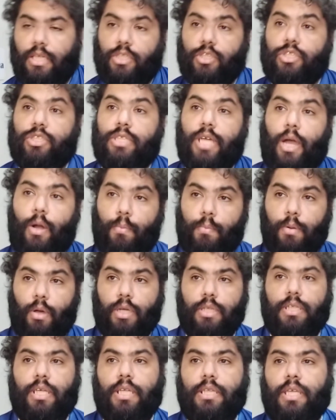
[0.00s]
Já o
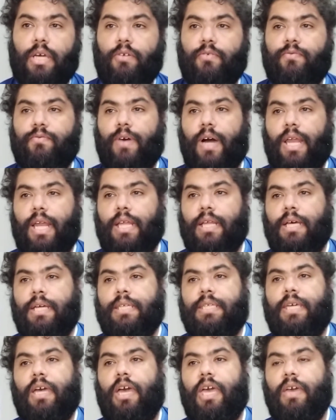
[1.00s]
blog de Adel
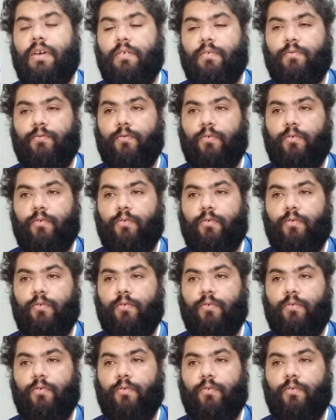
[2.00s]
fala que a